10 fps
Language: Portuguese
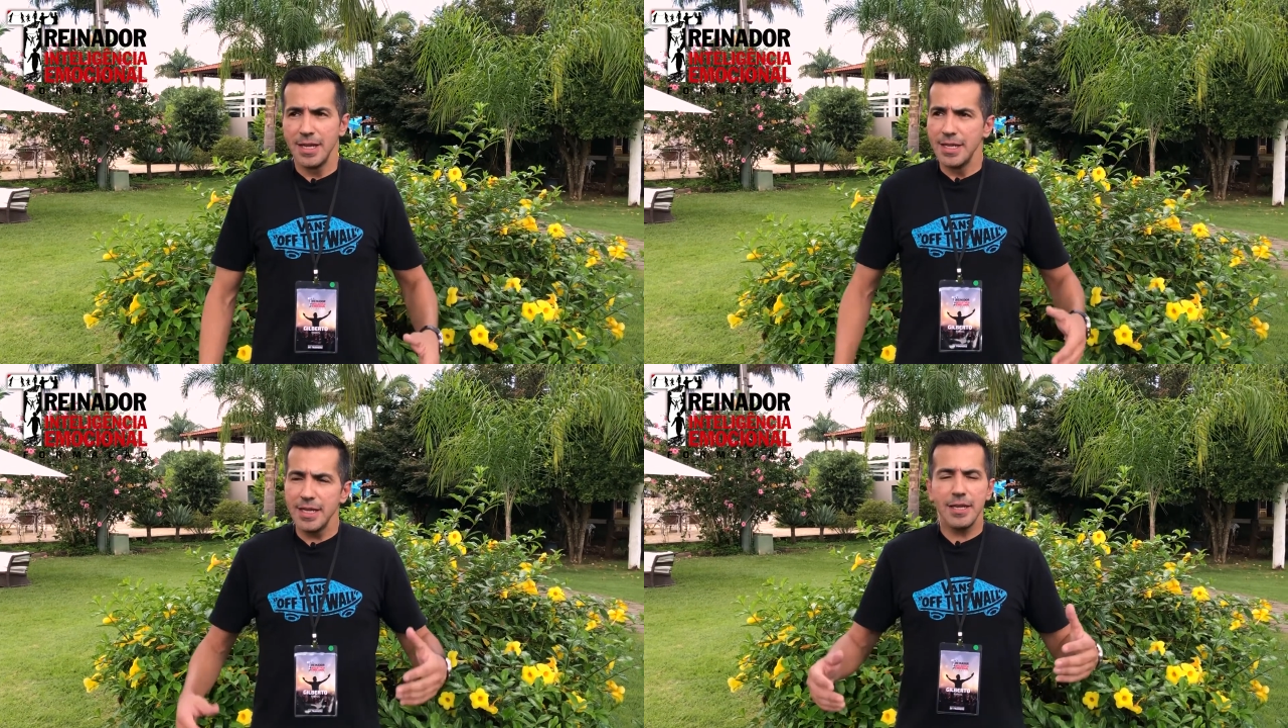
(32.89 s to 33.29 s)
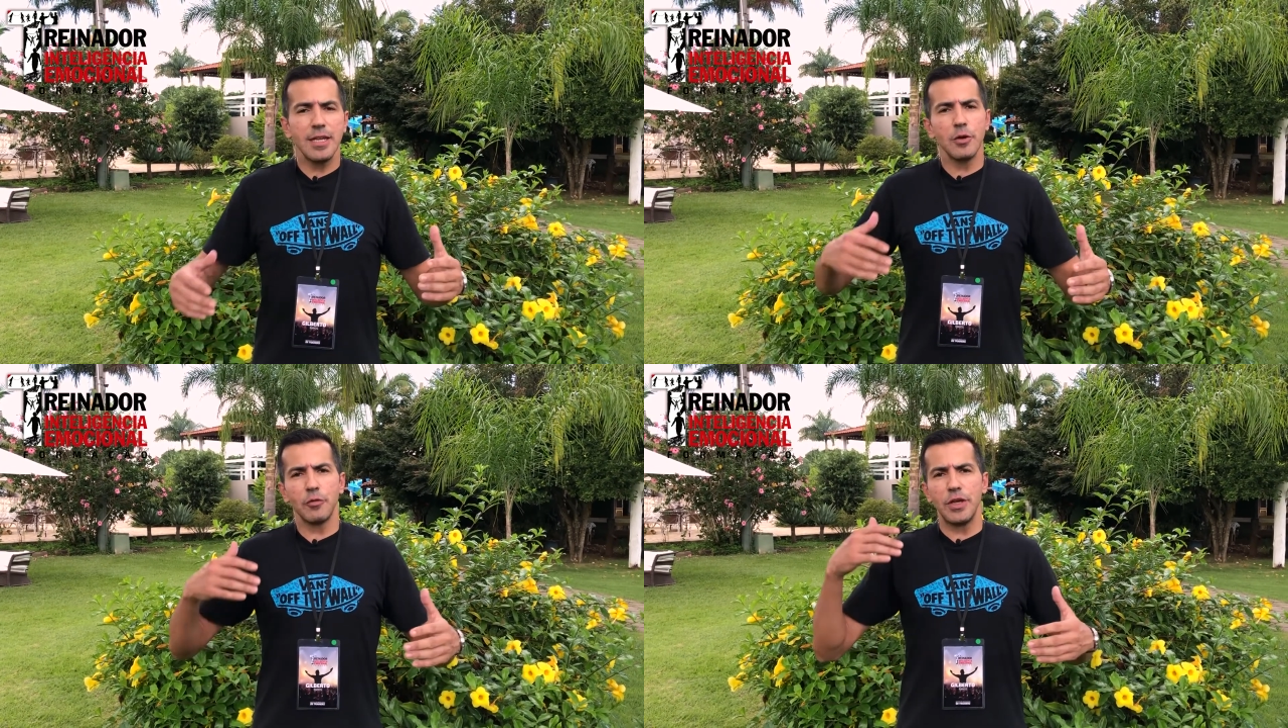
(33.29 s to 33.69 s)
E
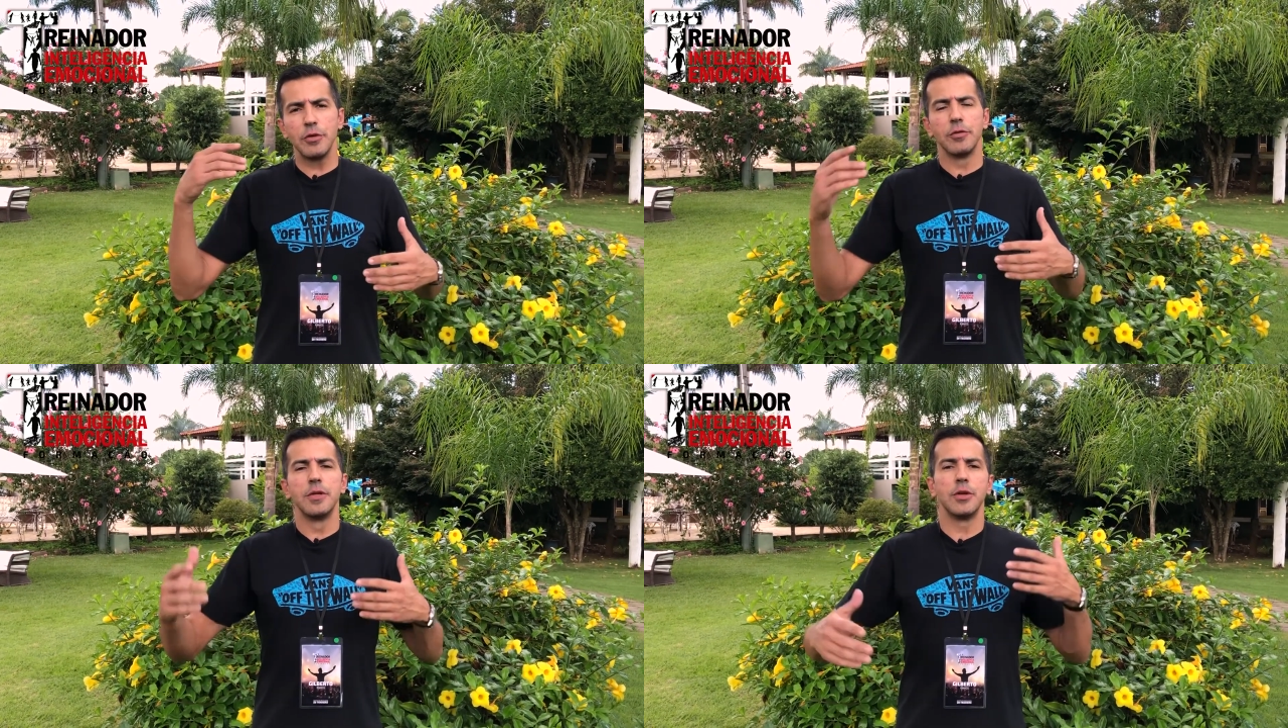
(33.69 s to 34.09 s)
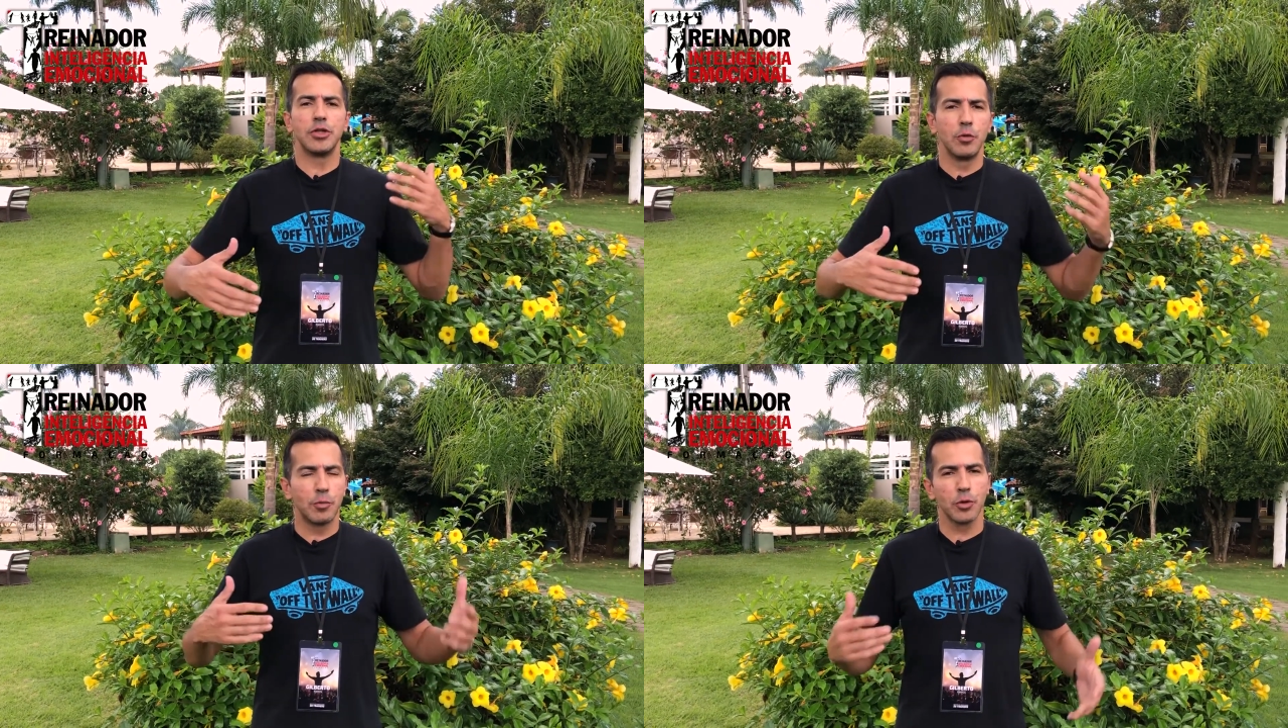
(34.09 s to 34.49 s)
eu venho, eu
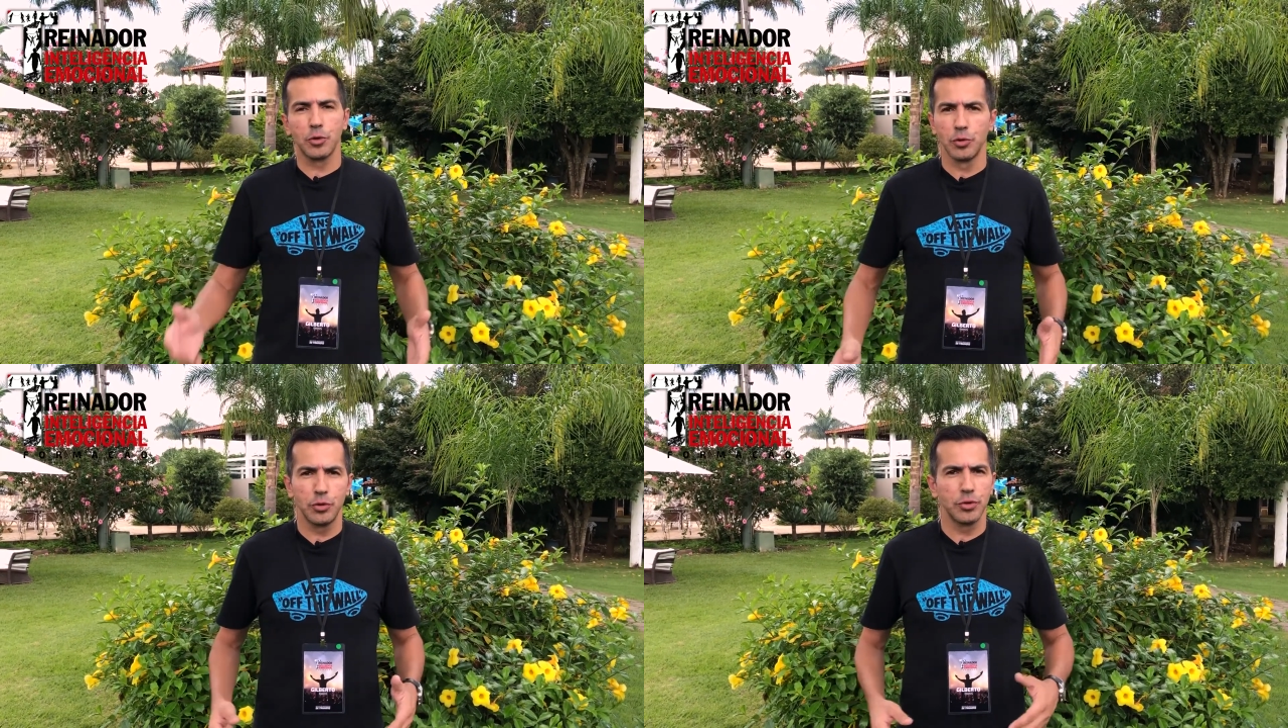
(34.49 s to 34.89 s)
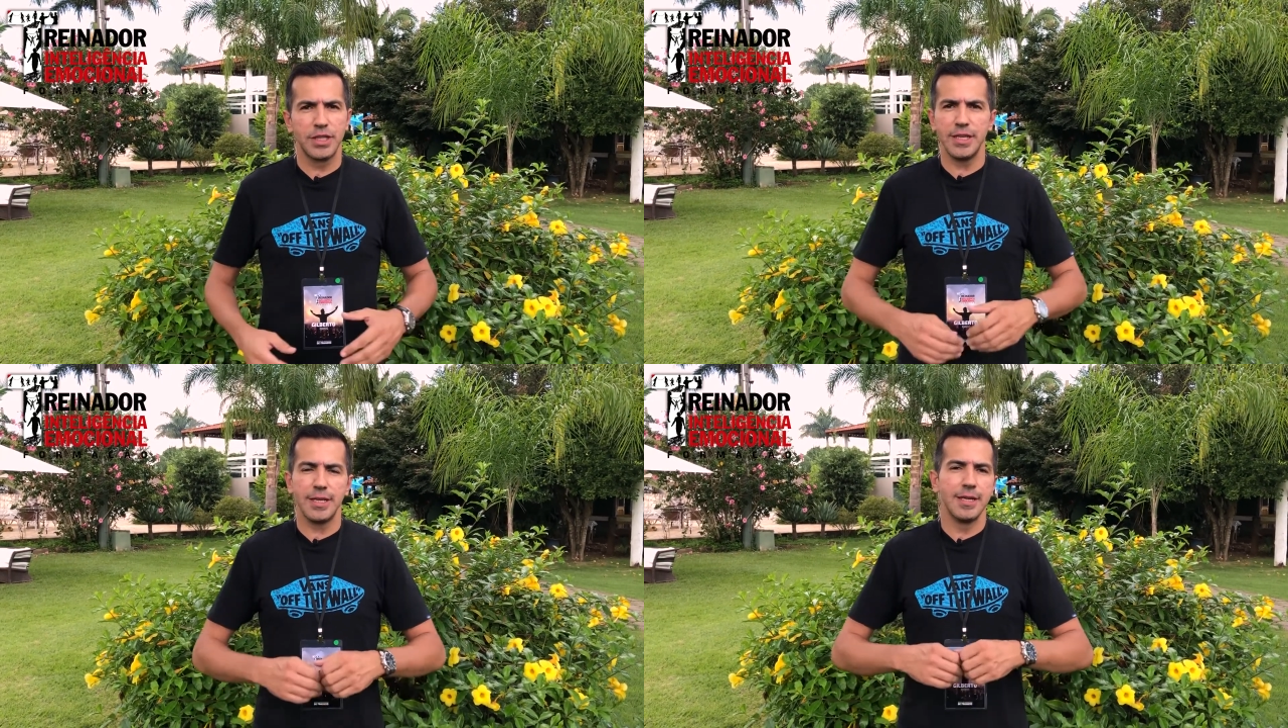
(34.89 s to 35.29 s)
tenho um produto
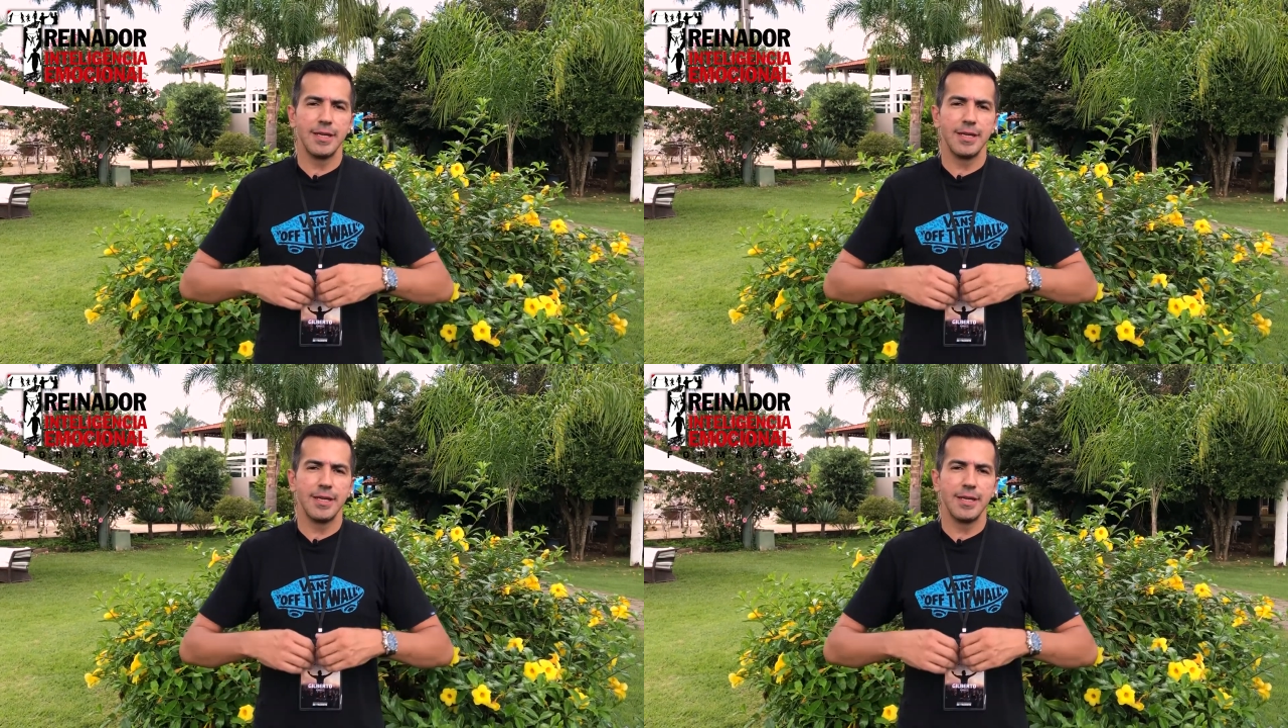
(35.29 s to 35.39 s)
que